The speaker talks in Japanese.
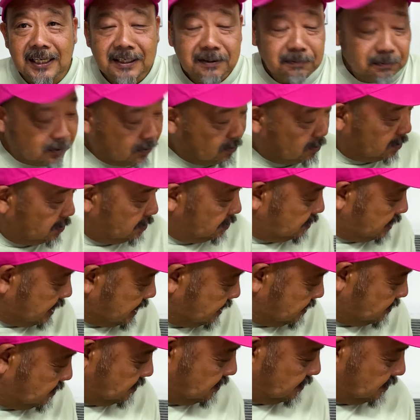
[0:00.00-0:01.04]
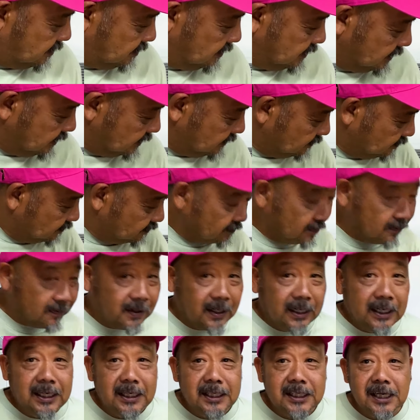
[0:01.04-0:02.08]
もうこういうあの、
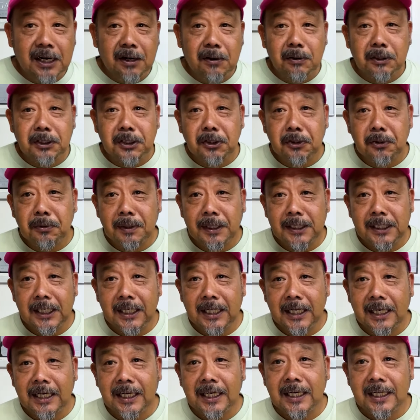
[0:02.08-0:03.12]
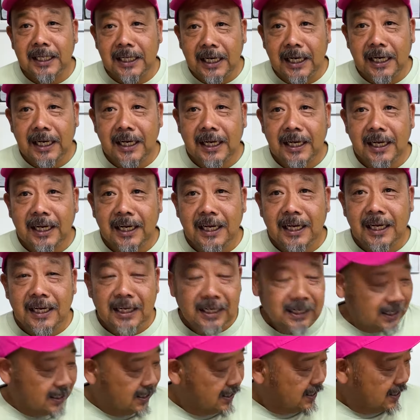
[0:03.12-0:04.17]
いい竿を忍ばせながらね。
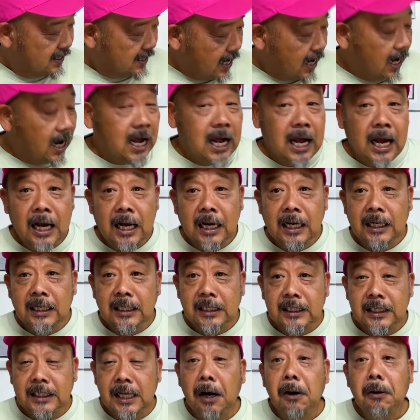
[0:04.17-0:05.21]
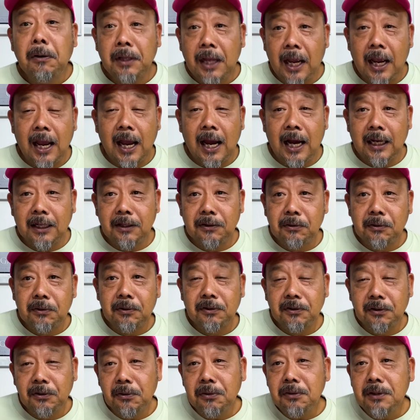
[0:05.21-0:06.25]
あ、竿ね、あ
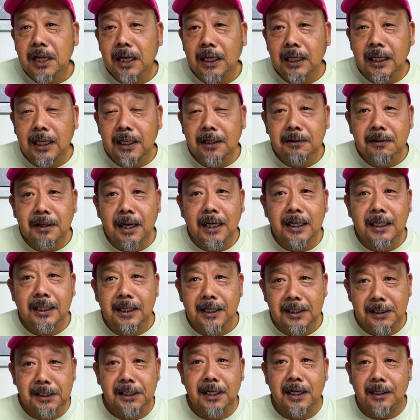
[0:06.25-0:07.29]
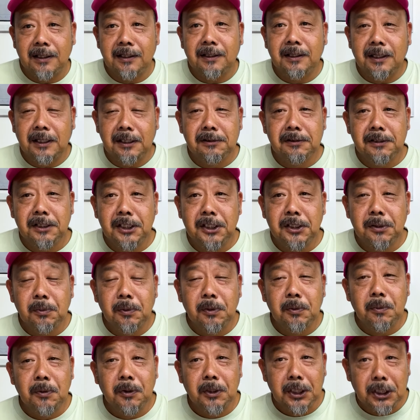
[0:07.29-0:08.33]
の、どんなリールがいいですかっていう質
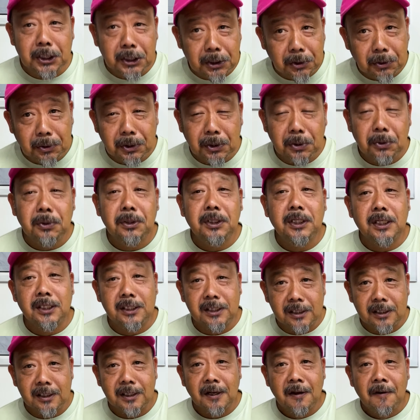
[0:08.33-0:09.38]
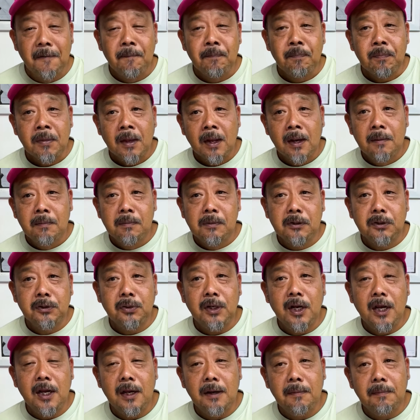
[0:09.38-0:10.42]
問も非常に多いんです。もうそ
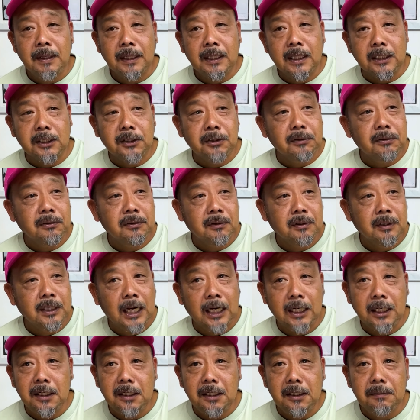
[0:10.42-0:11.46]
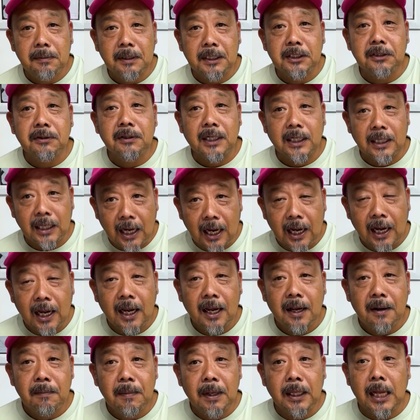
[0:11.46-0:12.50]
れまたちょっとやりましょうかね。
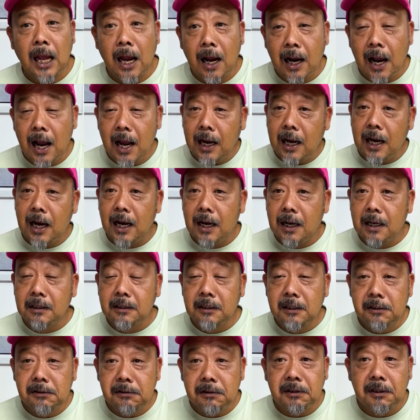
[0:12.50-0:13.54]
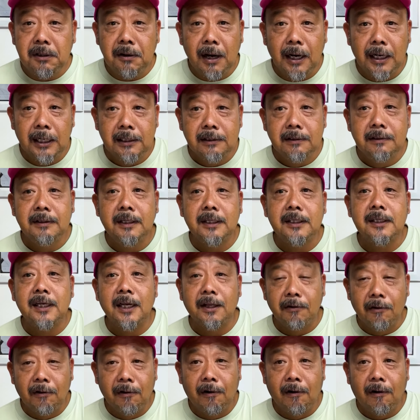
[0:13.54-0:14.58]
まあ何回か言ってはいるんですけ
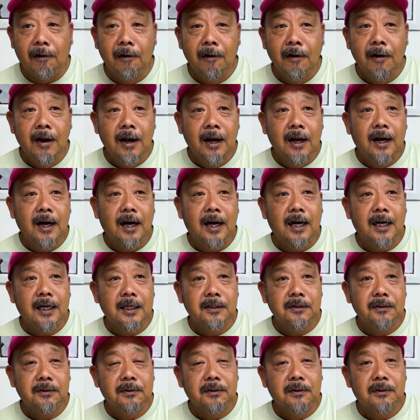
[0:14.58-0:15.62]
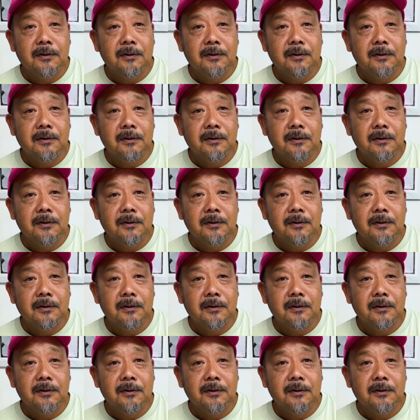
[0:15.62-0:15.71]
ど、あの、